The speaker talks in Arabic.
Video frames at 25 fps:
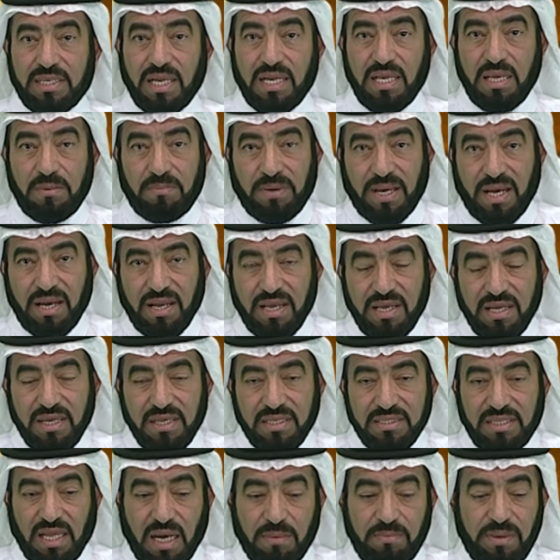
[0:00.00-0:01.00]
الإبل
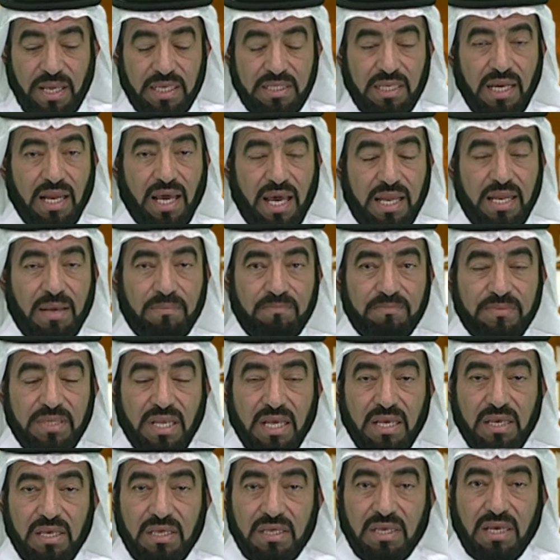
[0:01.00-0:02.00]
تربية الغنم
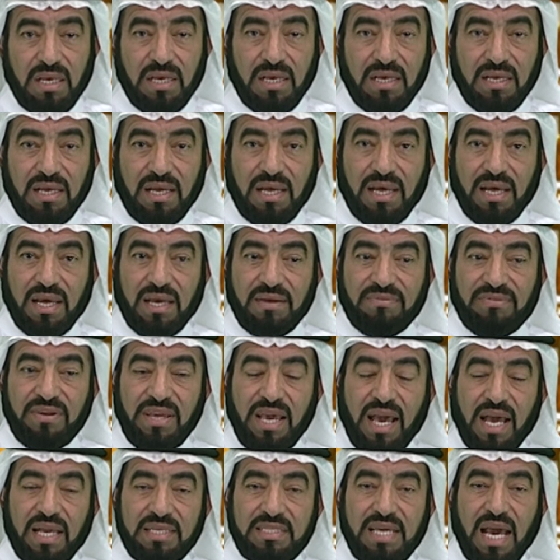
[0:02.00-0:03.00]

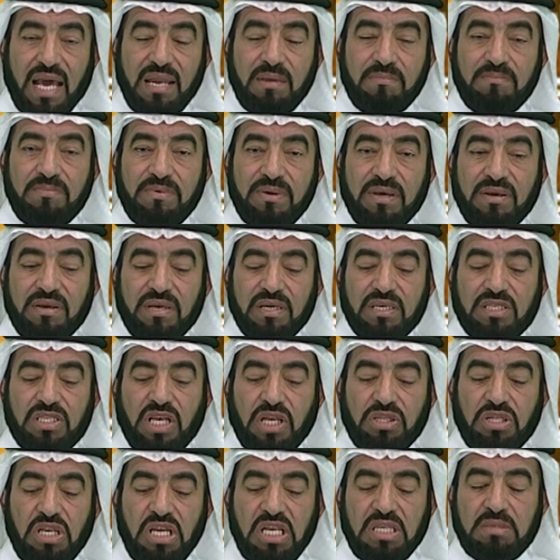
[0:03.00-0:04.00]
فيها جانب
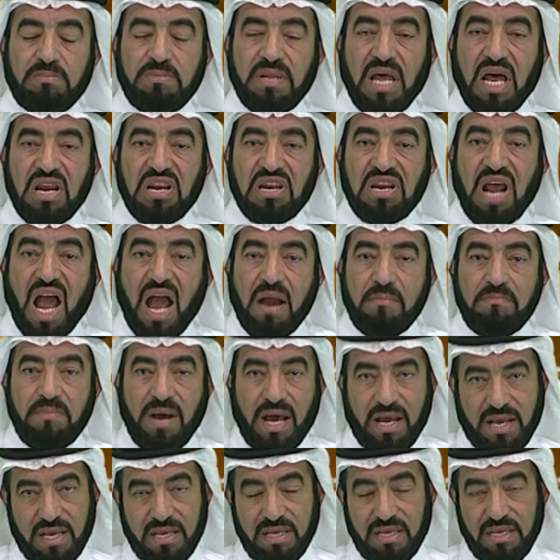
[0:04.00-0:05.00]
شديد من
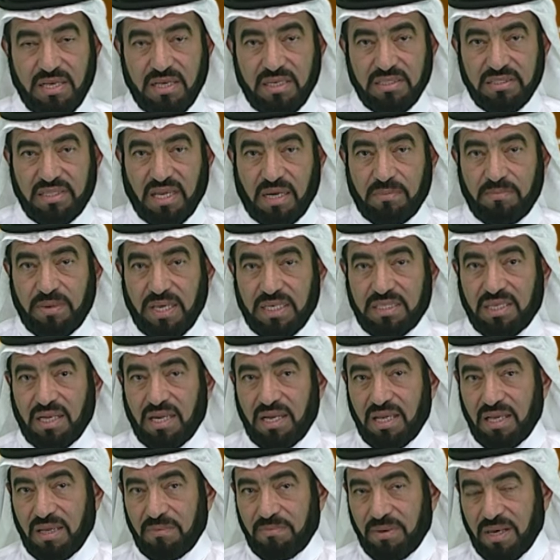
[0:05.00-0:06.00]
الرحمه تربيه
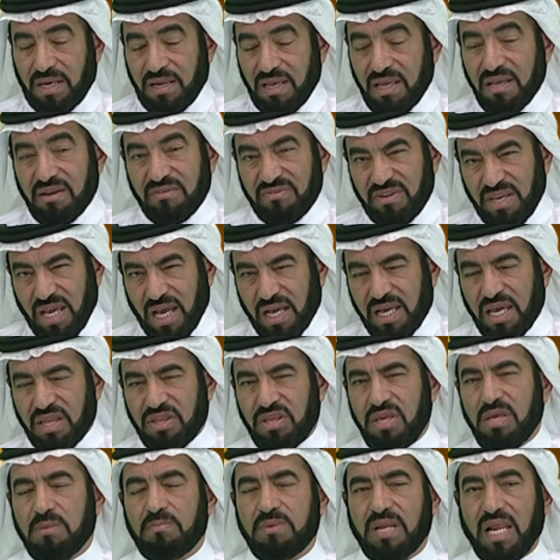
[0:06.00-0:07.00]
الابل فيها
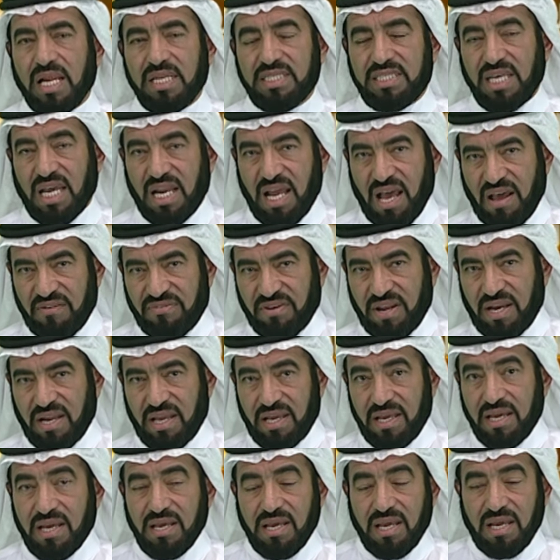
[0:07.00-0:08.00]
كثير من
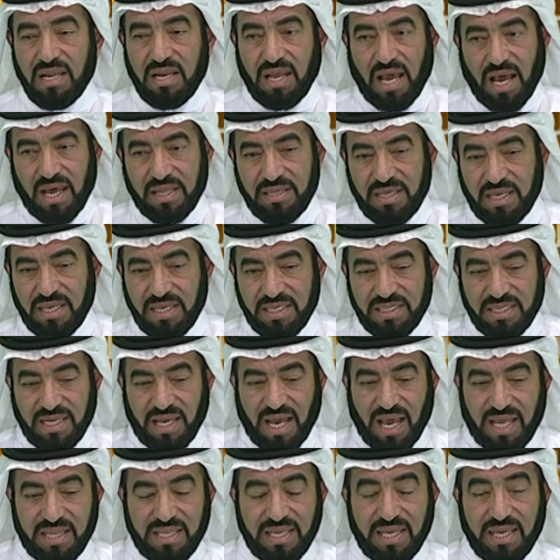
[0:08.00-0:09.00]
الجلافه هذه
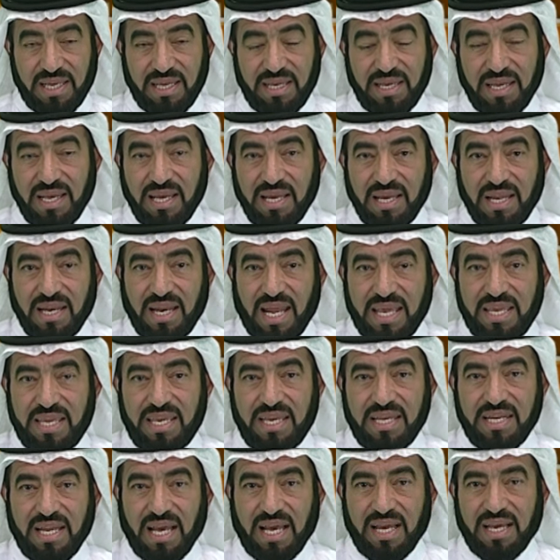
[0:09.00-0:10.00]
هذه
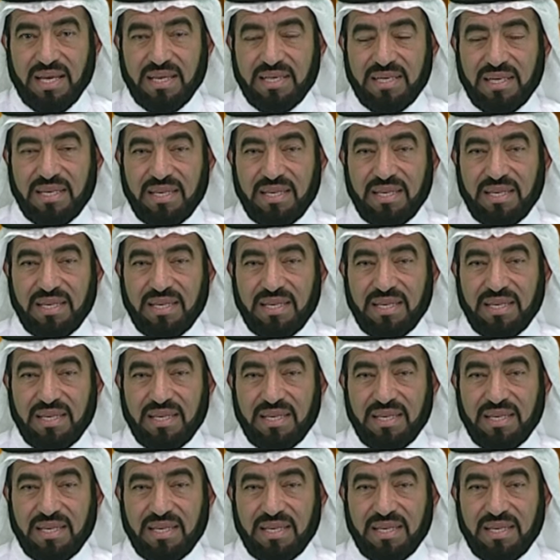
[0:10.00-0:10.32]
لينه